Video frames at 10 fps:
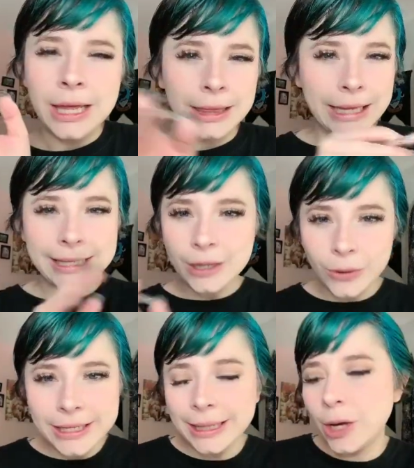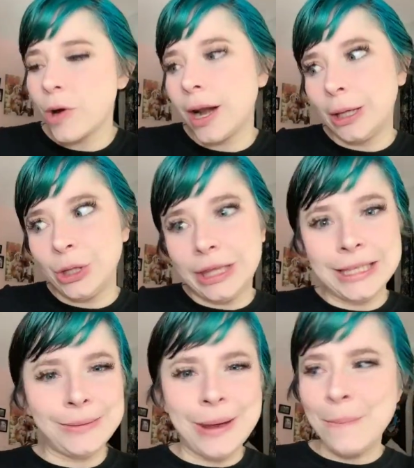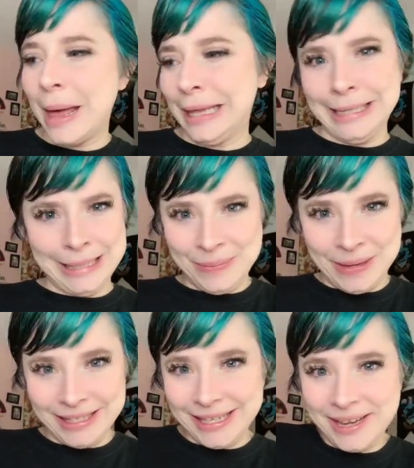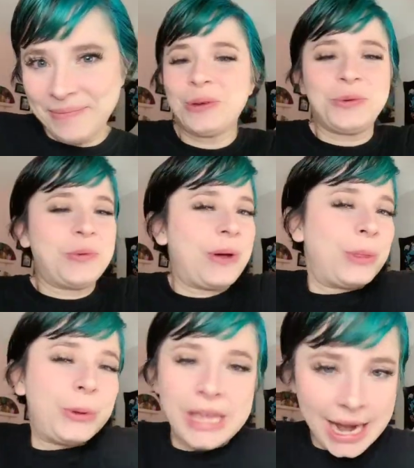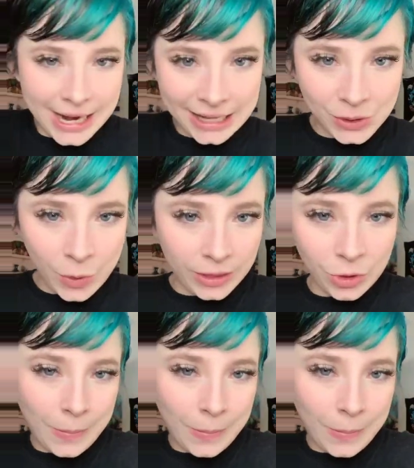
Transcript: De ese güey sí tengo anécdotas bien padrísimas, ¿eh? Cuando quieran les cuento